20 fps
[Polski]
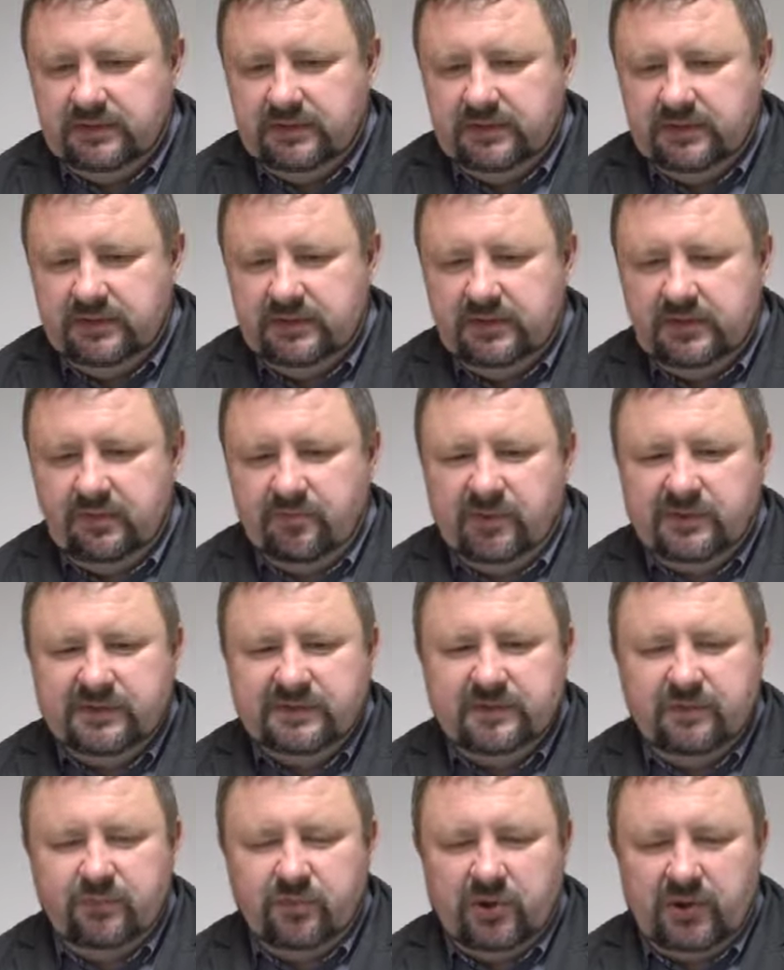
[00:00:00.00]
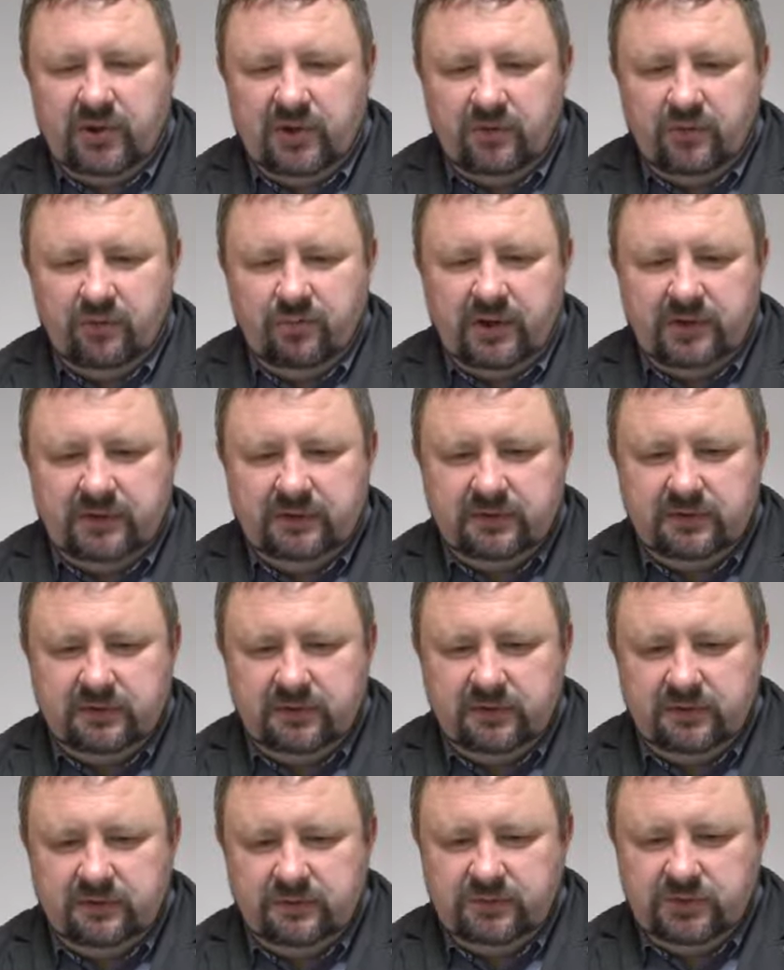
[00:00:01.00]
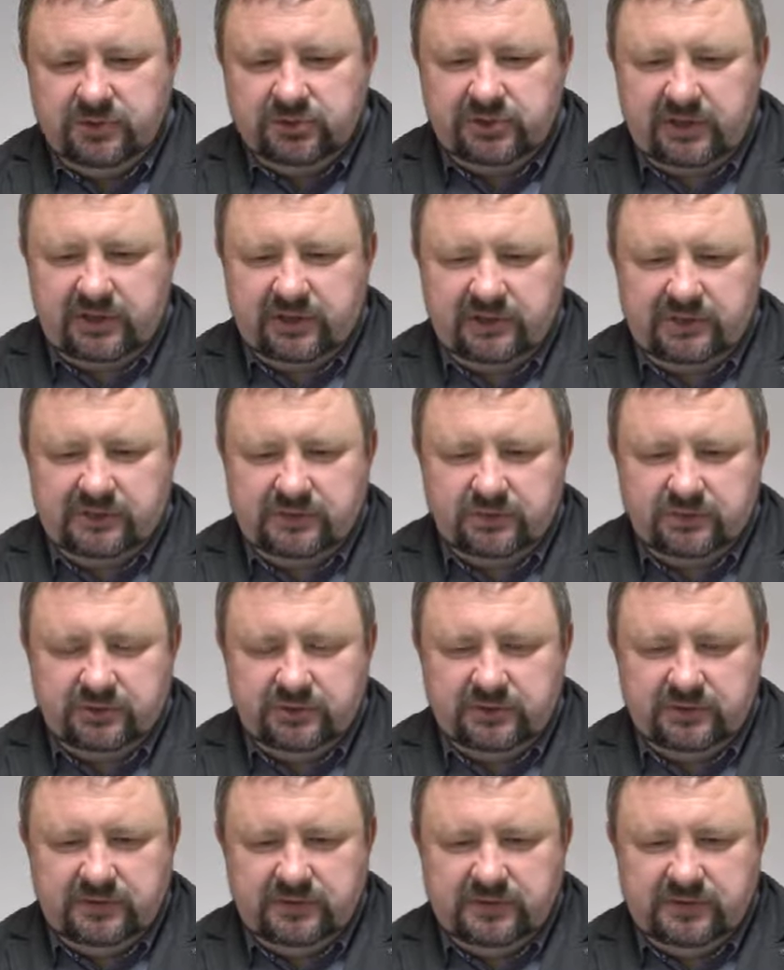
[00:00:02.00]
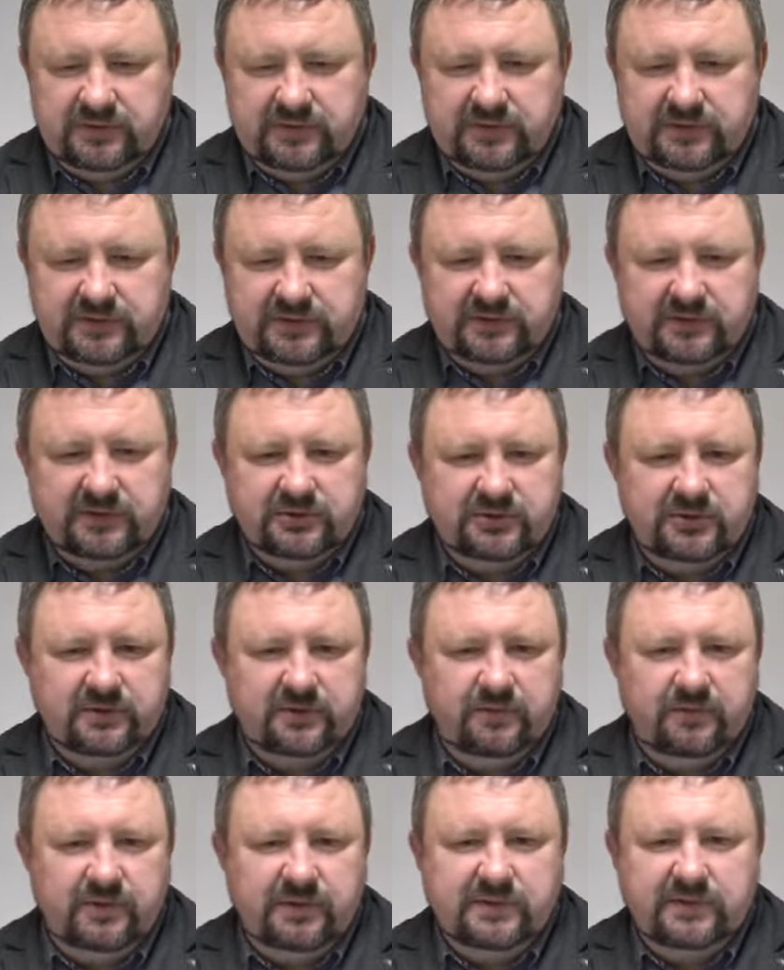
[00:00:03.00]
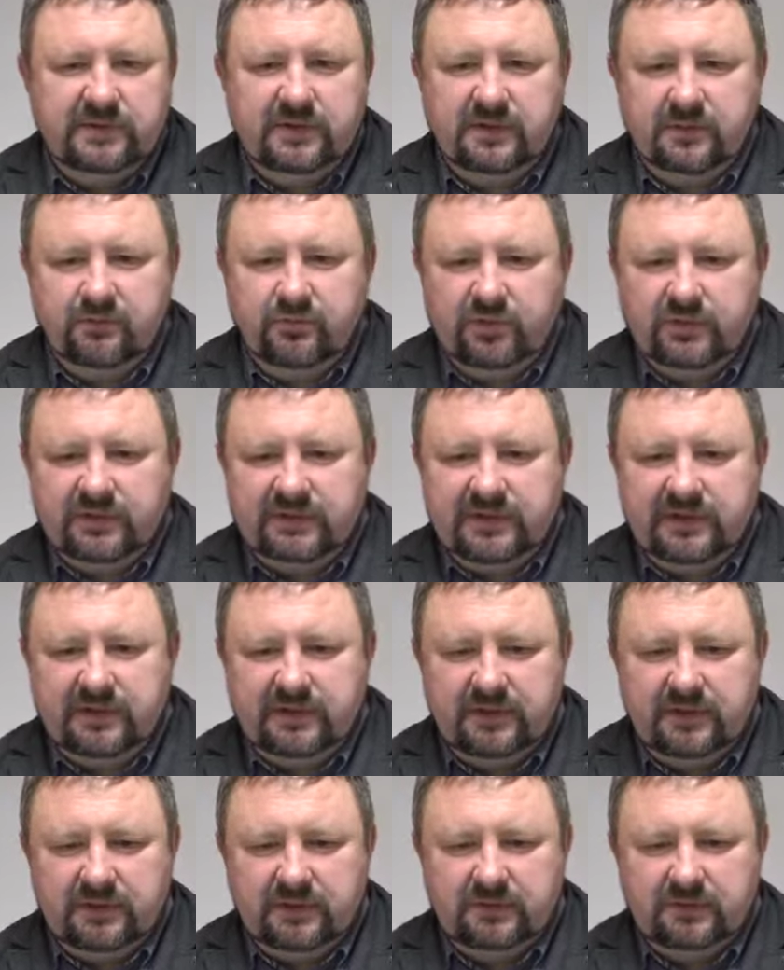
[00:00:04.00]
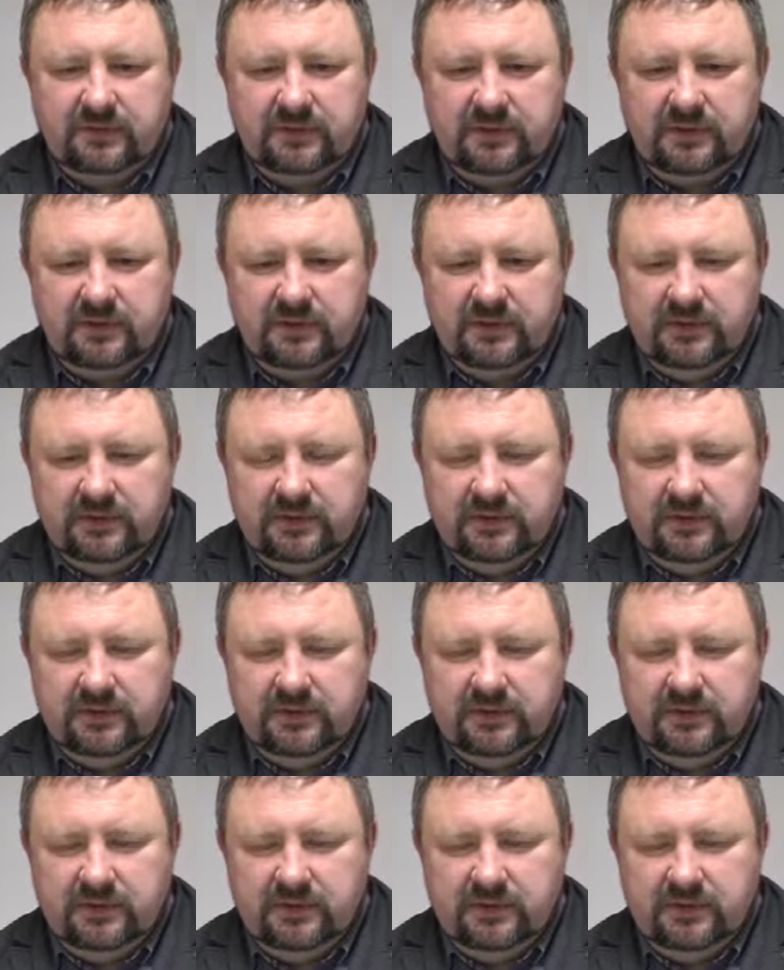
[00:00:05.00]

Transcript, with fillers: E, na miejsce pojechał patrol mieszany, złożony z, ze strażników miejskich i policjanta, który